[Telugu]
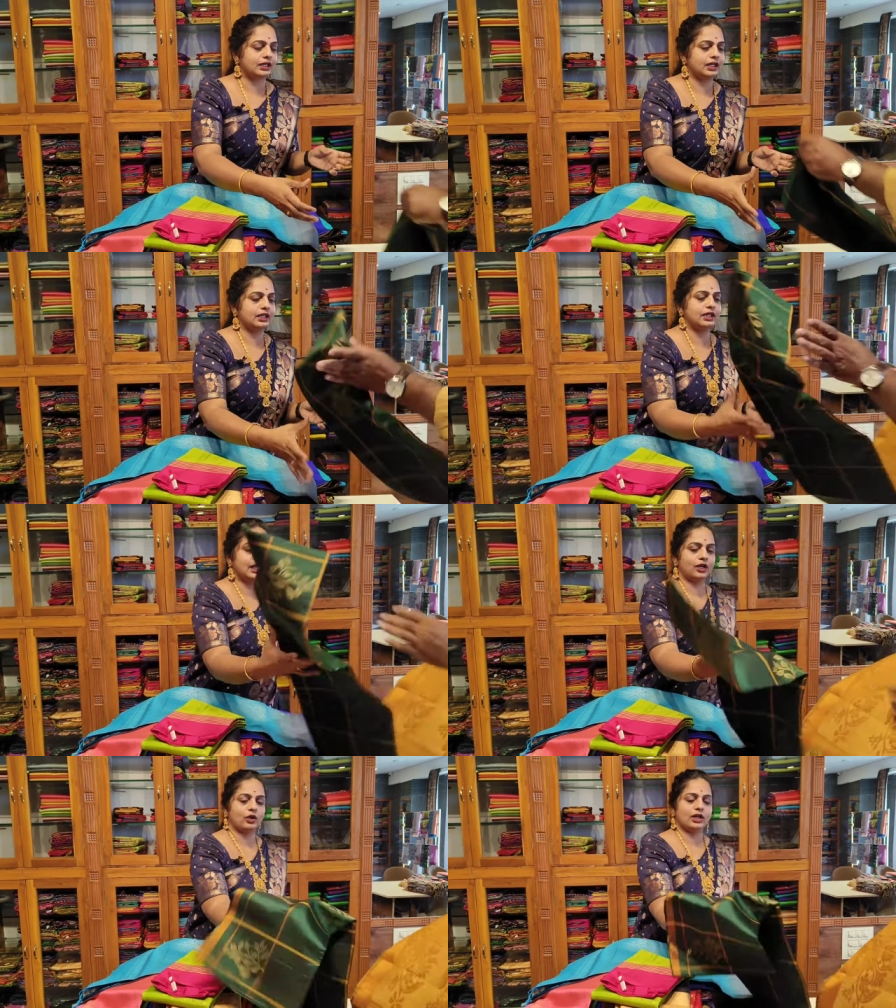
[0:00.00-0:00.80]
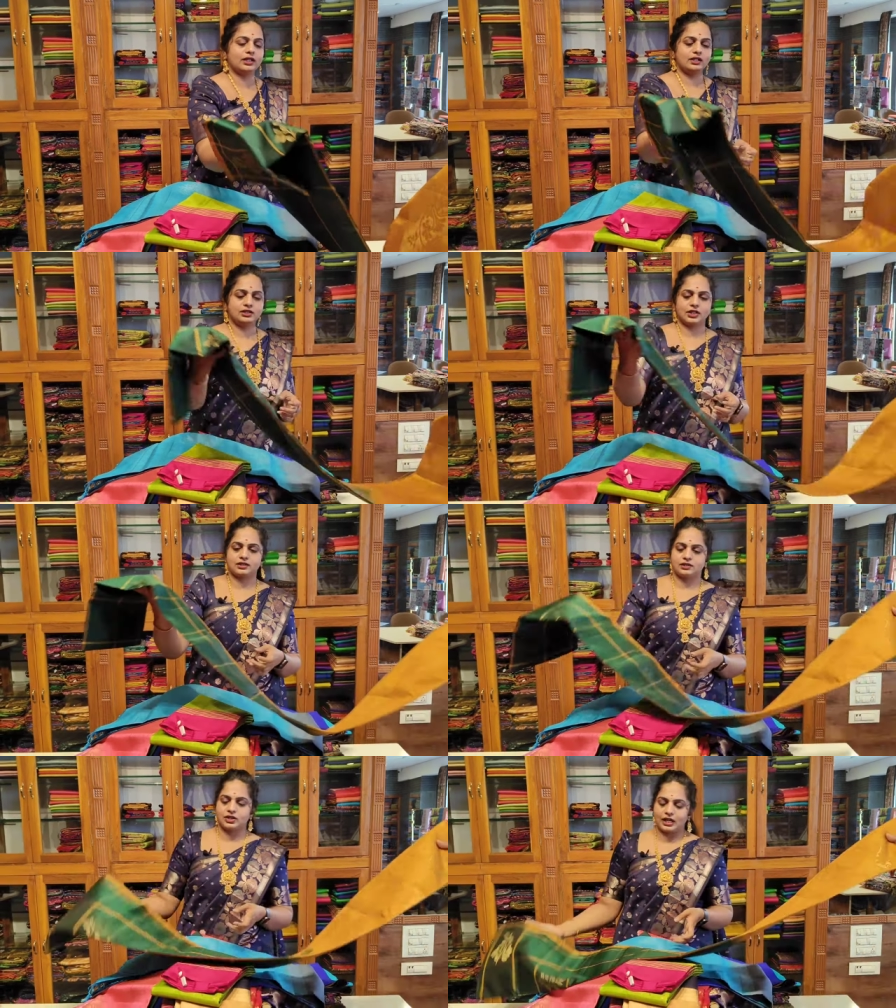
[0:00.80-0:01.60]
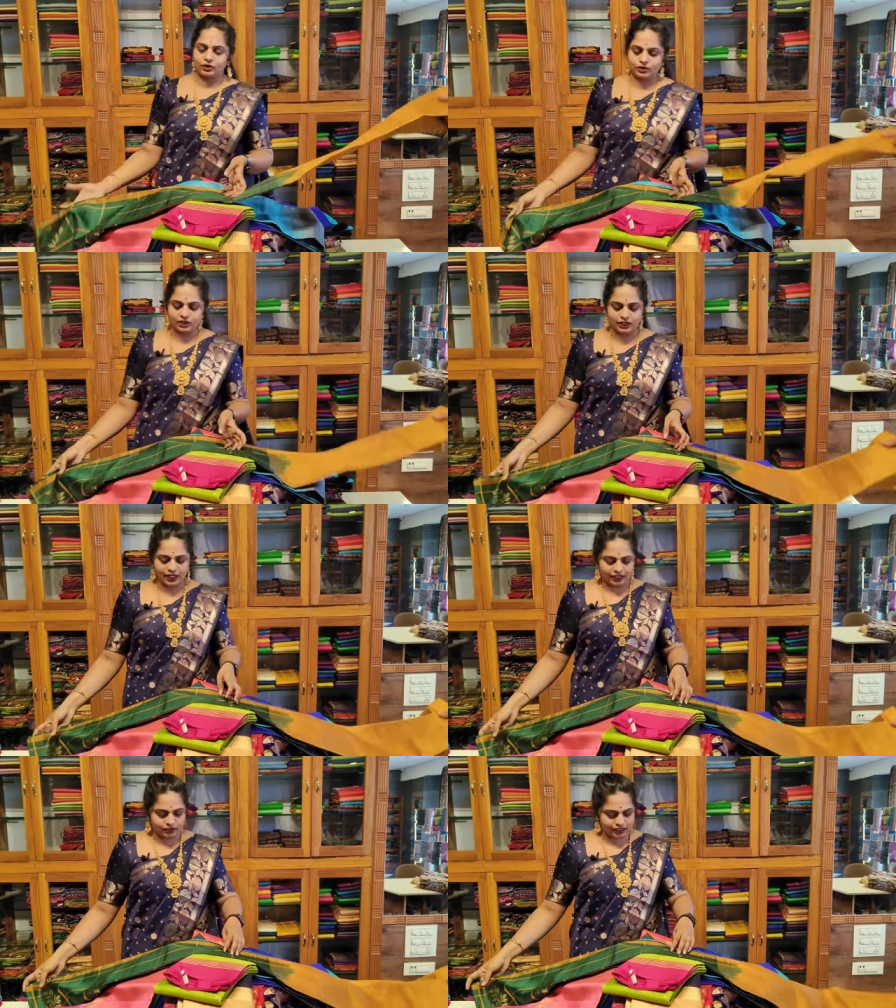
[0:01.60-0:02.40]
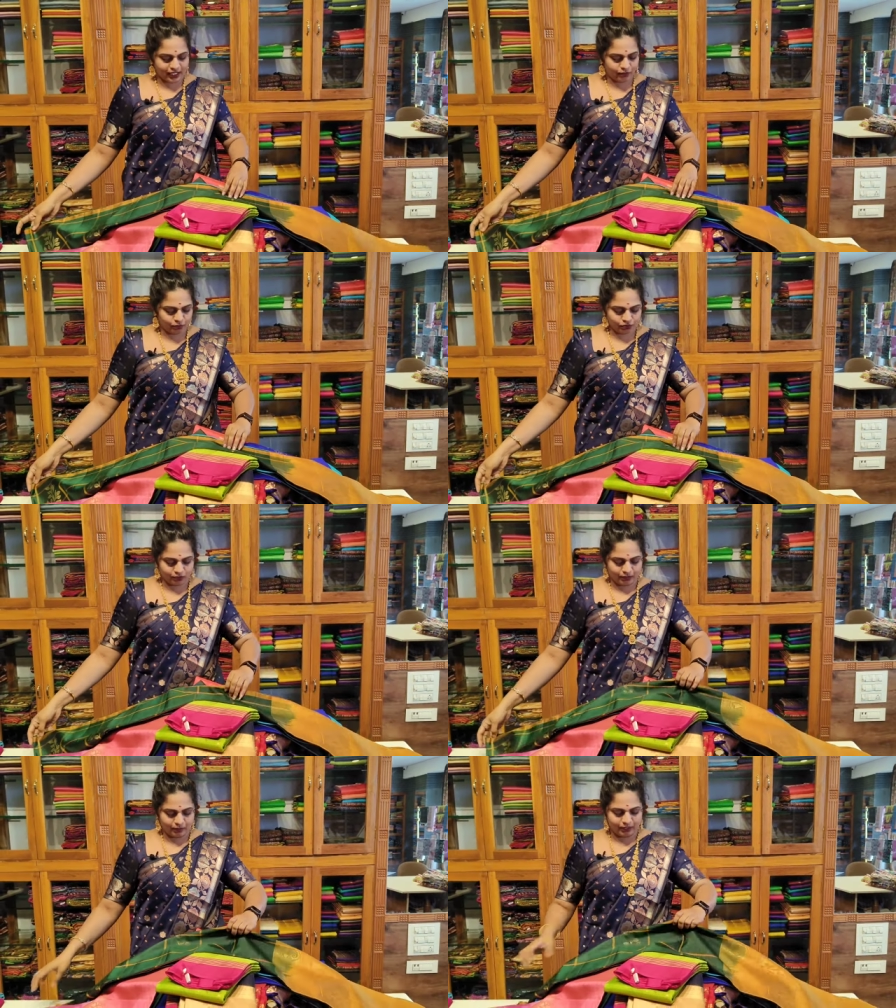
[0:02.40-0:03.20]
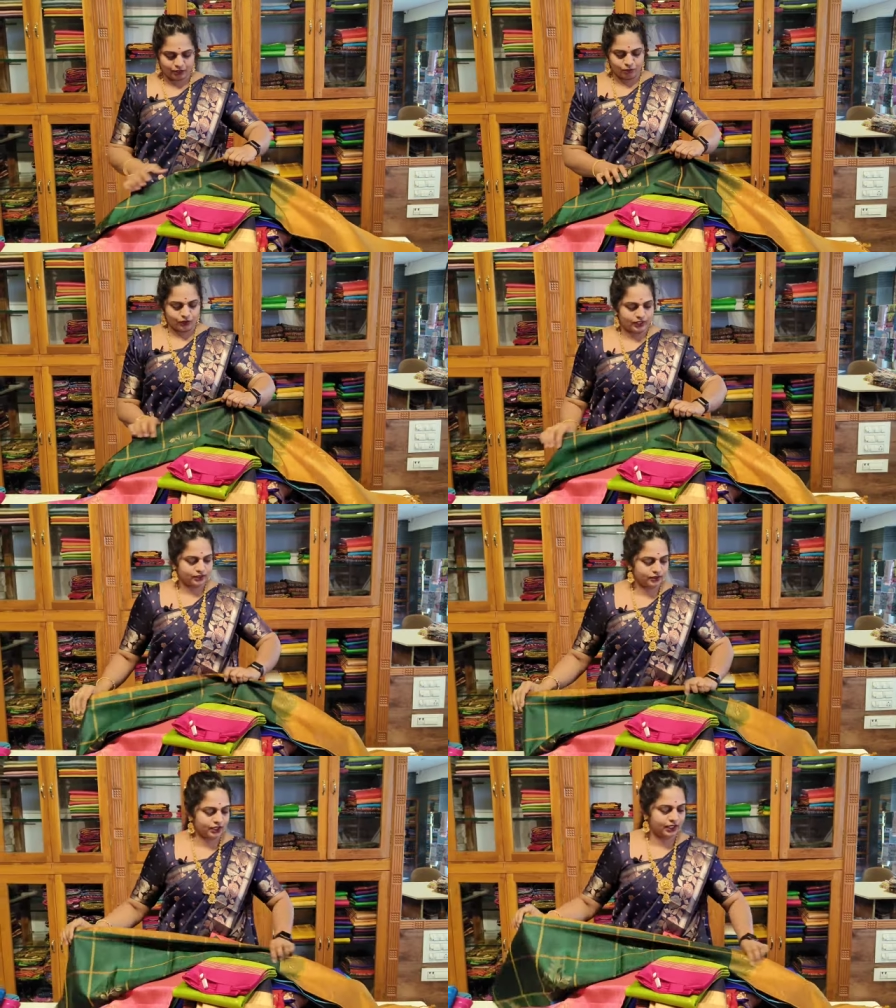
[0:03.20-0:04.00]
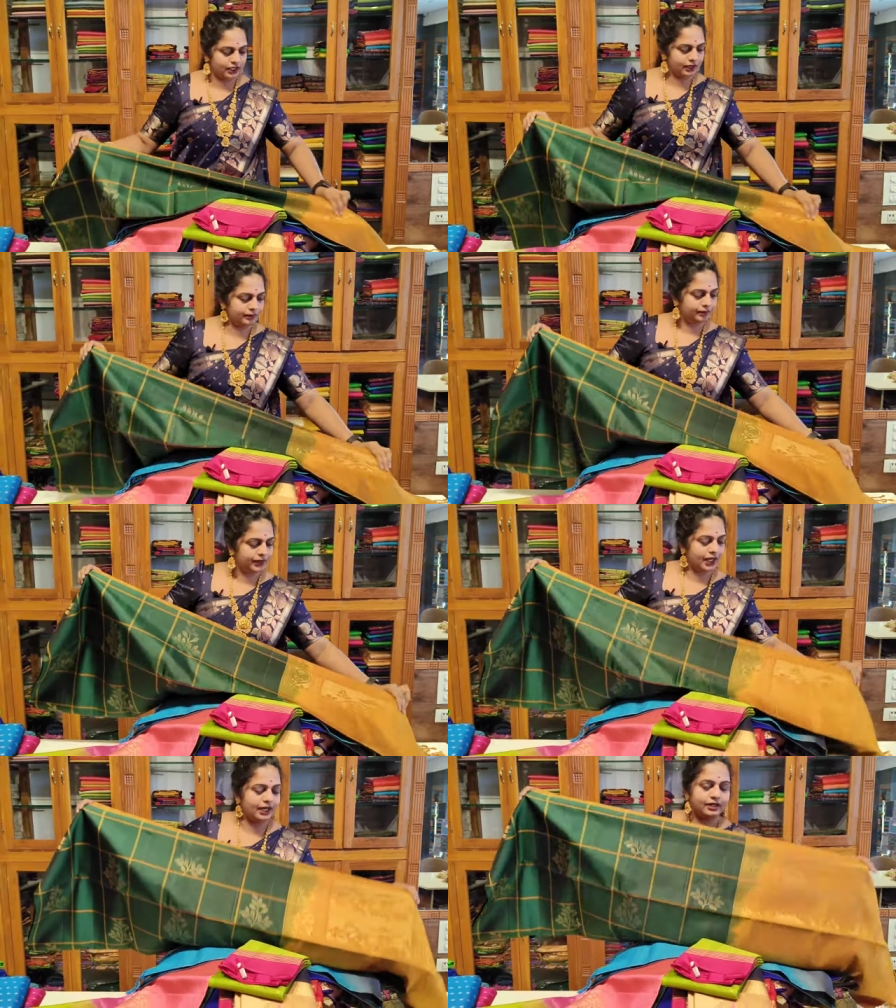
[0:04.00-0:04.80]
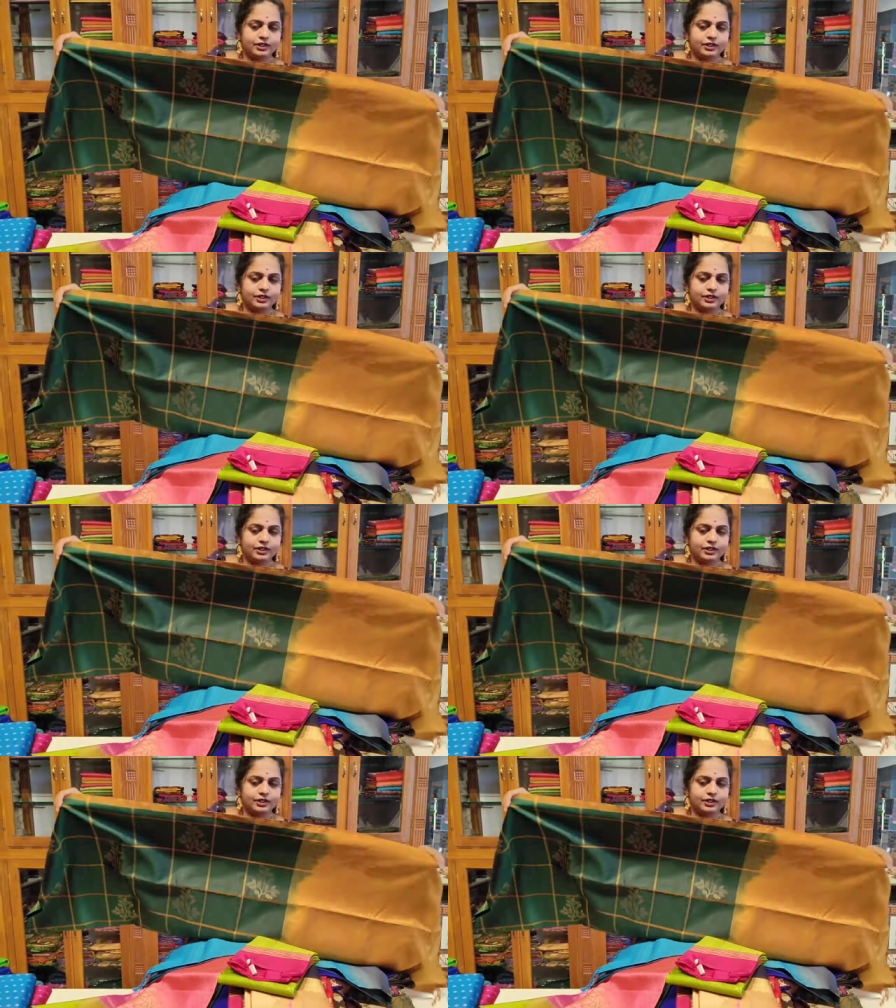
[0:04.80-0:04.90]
గ్రీన్కి ఎల్లో అండి ఇది చెక్స్ స్టైల్ వచ్చింది అండ్ శారీ మొత్తం ఇలా మనకి బుటీస్ వచ్చాయి అండ్